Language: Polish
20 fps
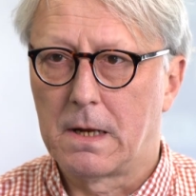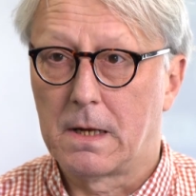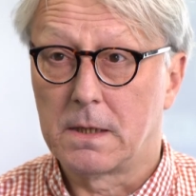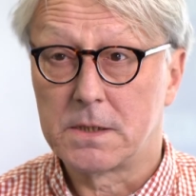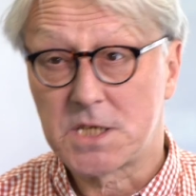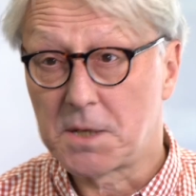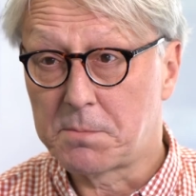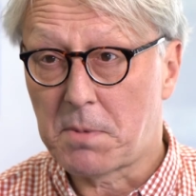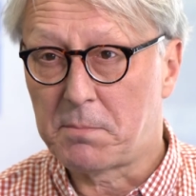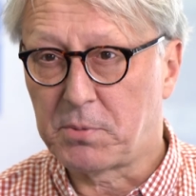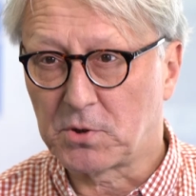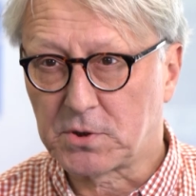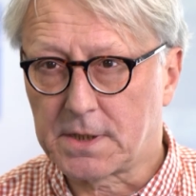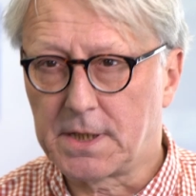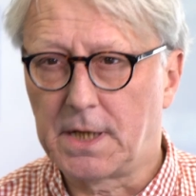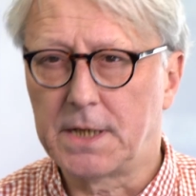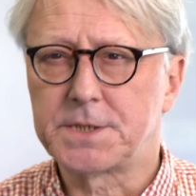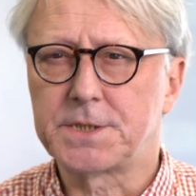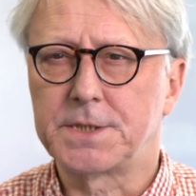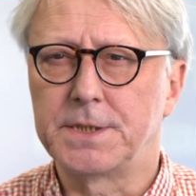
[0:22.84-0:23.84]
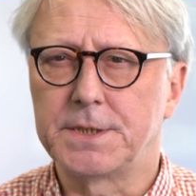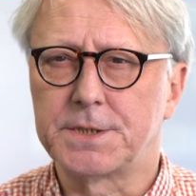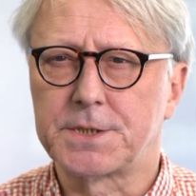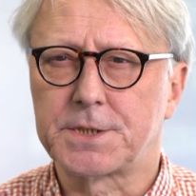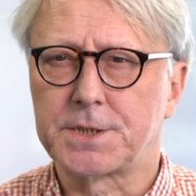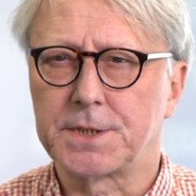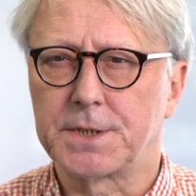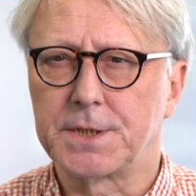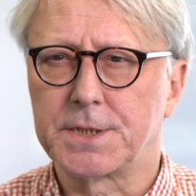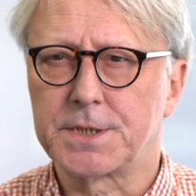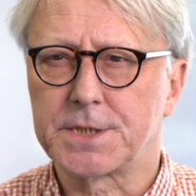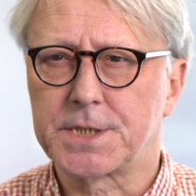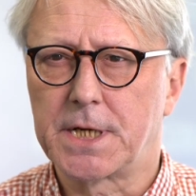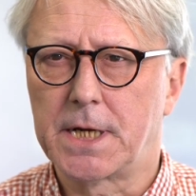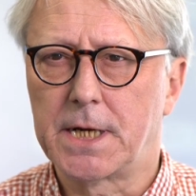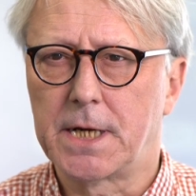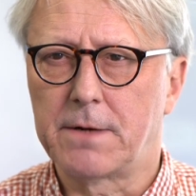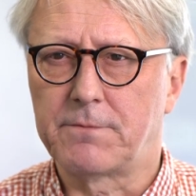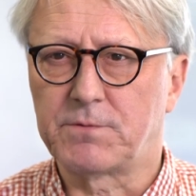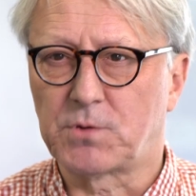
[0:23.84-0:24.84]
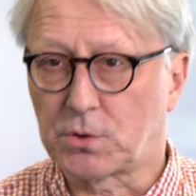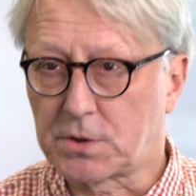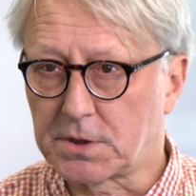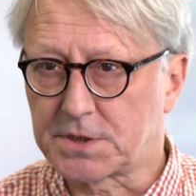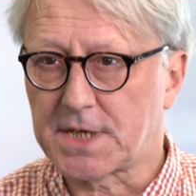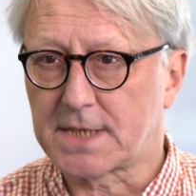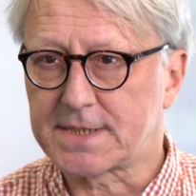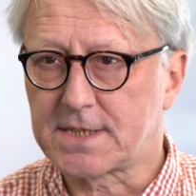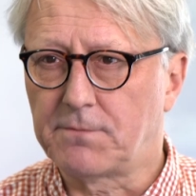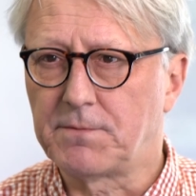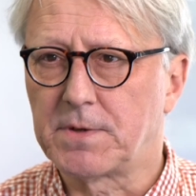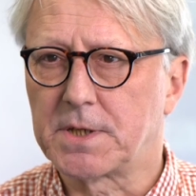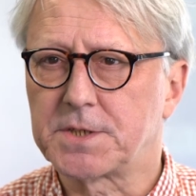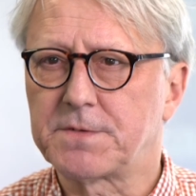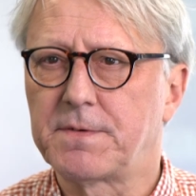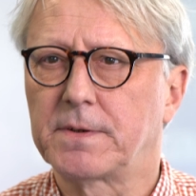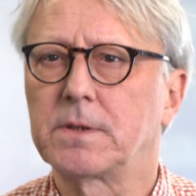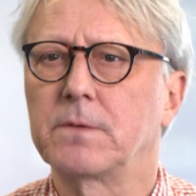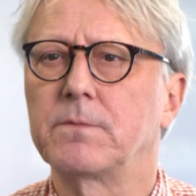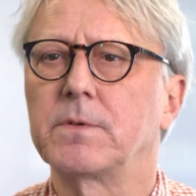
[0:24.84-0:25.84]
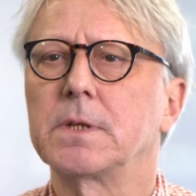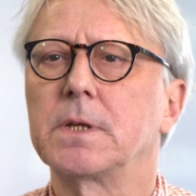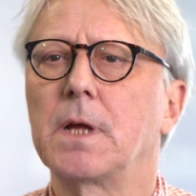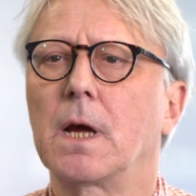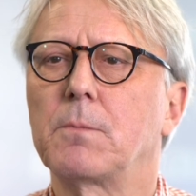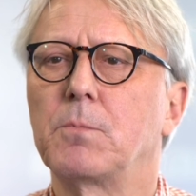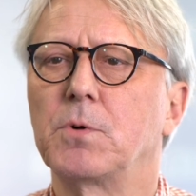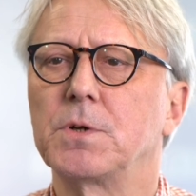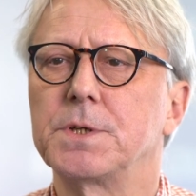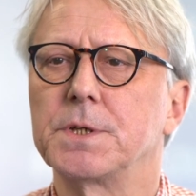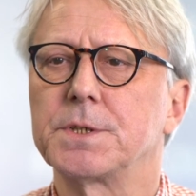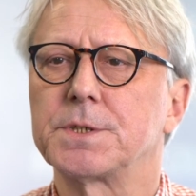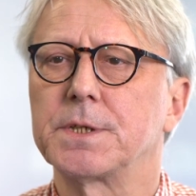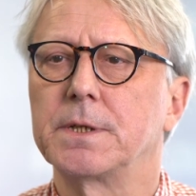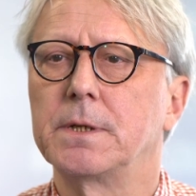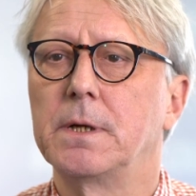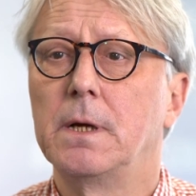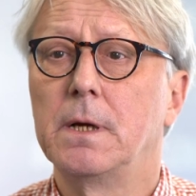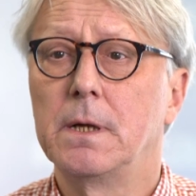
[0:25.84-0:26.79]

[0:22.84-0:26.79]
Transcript: Trzeba podkreślić, że w dotychczasowych Światowych Dniach Młodzieży